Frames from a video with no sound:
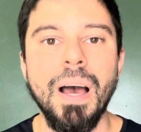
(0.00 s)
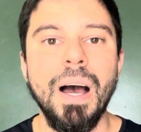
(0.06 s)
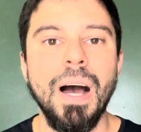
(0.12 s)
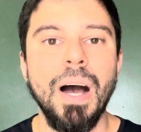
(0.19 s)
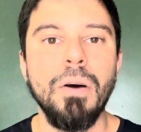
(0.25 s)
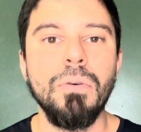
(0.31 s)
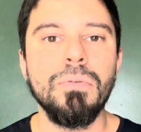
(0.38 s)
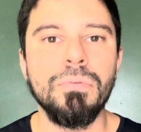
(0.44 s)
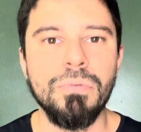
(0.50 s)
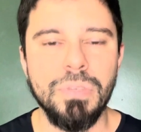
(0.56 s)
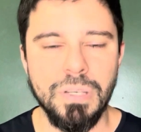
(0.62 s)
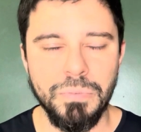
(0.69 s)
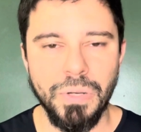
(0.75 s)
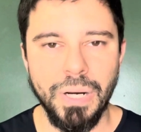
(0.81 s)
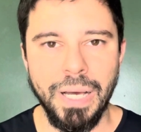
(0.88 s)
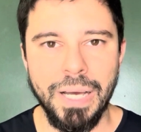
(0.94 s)
alguns
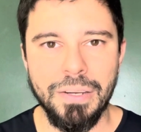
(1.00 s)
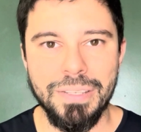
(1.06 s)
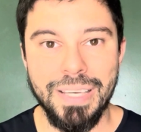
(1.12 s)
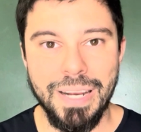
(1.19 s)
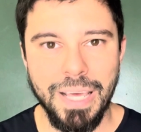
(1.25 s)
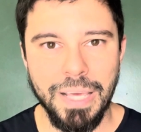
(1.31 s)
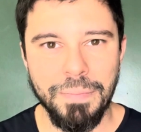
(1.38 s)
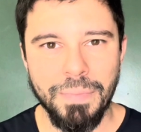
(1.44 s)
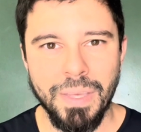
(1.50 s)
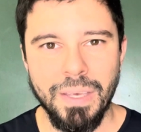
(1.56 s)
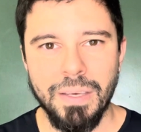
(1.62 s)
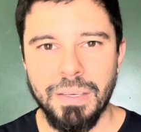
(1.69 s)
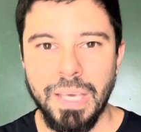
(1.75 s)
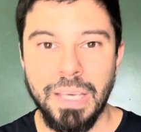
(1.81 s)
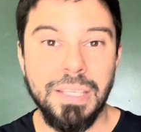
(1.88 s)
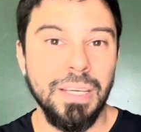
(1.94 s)
simulares Enem. O
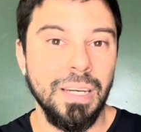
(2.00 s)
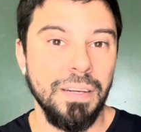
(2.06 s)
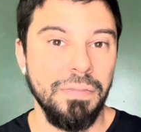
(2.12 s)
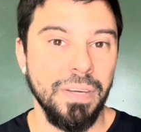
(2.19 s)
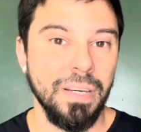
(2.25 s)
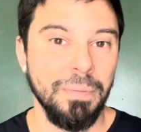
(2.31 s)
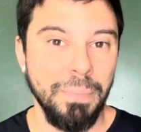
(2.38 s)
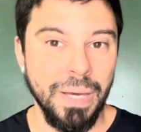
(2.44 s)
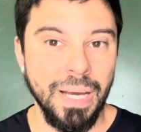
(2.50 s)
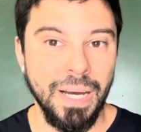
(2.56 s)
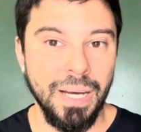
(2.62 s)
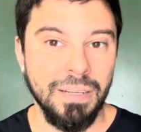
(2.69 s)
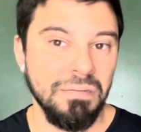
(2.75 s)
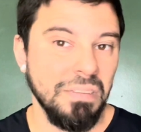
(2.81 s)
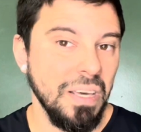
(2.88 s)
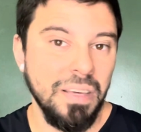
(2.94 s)
que, que significa pegar
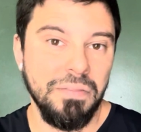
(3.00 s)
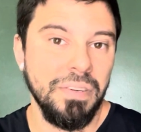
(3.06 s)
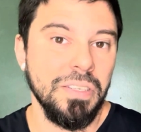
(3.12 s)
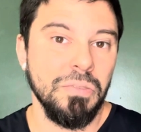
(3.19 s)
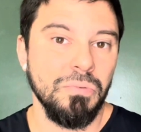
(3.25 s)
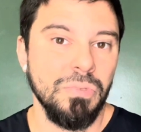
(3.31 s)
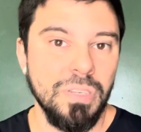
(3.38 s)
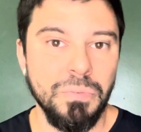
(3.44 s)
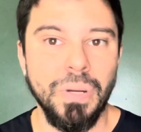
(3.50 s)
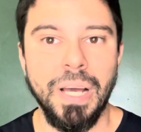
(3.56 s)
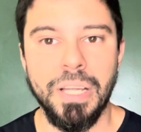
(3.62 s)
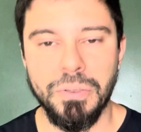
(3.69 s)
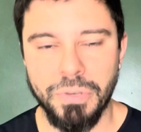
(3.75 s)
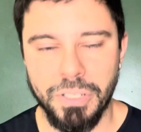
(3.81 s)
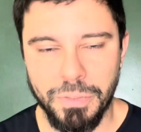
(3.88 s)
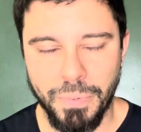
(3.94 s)
né, e fazer um simulado
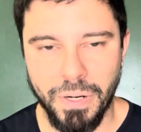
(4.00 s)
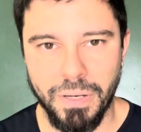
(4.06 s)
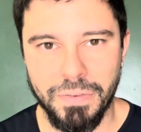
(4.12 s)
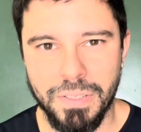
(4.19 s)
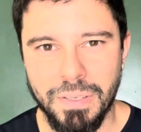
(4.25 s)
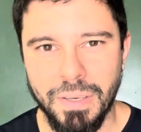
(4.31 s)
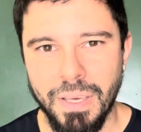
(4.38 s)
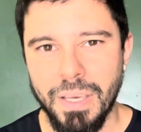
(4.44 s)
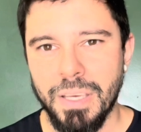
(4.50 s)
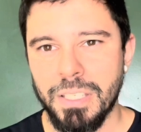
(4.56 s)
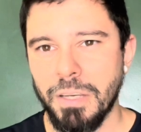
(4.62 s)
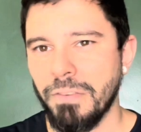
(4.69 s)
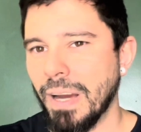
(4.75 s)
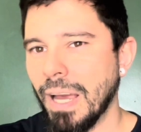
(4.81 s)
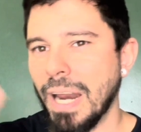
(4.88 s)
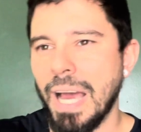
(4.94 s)
com as provas? Você
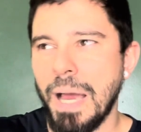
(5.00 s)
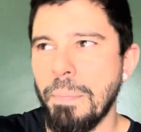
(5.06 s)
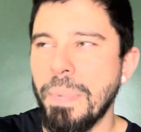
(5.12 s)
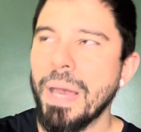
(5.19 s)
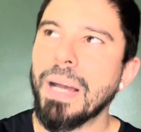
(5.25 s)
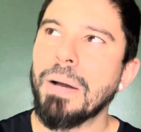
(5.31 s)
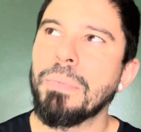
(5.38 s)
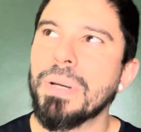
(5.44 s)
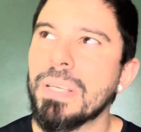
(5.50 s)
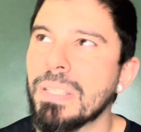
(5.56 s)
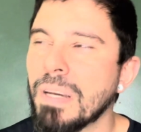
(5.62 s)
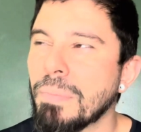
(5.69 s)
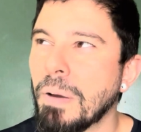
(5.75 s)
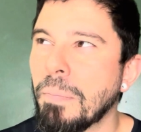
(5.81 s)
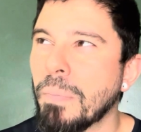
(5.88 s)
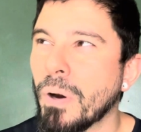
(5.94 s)
vai lá, pega, por
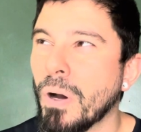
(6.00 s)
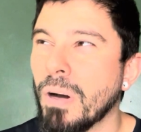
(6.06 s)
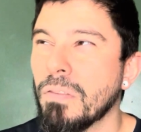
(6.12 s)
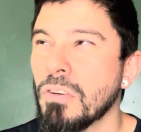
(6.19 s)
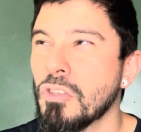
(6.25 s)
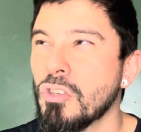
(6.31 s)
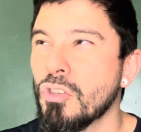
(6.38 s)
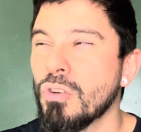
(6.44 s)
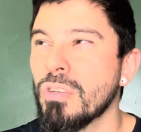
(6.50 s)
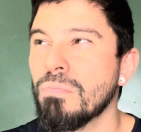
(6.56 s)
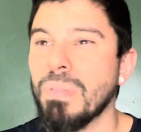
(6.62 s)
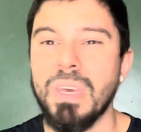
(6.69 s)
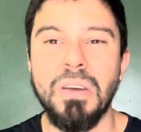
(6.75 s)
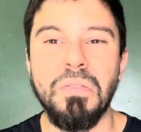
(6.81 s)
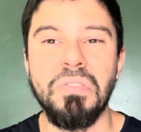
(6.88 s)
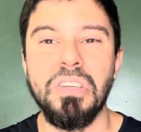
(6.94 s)
exemplo, a prova de
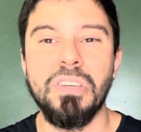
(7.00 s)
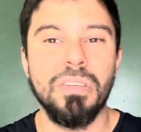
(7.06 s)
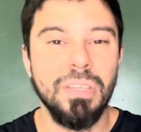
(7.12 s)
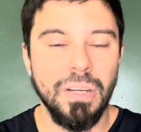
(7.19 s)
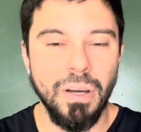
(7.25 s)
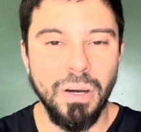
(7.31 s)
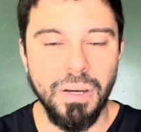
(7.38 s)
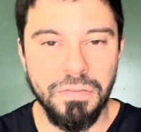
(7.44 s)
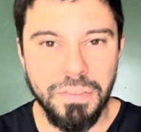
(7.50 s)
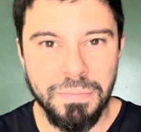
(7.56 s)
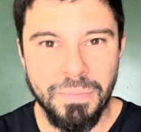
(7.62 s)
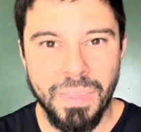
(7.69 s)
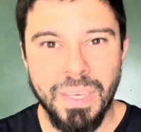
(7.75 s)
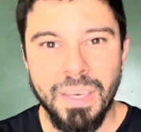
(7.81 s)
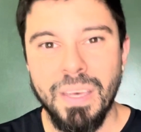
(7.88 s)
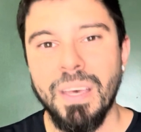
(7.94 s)
2019, uh,
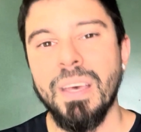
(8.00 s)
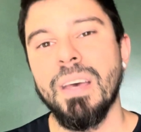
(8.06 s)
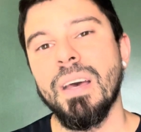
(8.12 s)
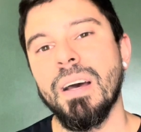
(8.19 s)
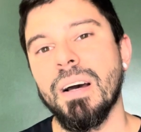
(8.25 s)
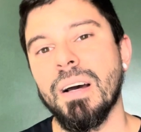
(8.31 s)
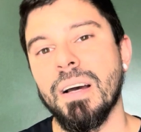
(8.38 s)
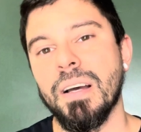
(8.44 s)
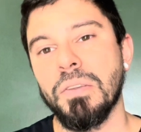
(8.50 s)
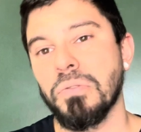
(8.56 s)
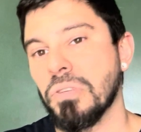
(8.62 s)
ah, do